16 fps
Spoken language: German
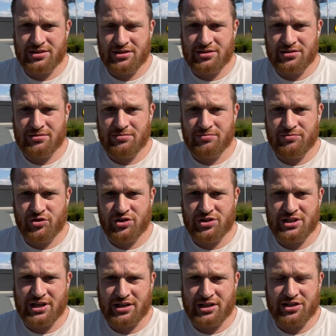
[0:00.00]
äh, würde
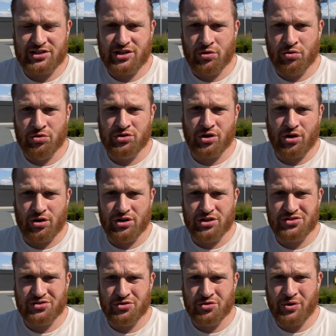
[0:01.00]
ich sagen, dass da Hut,
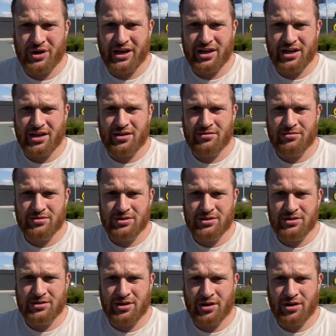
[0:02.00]
Reus und Rayner äh,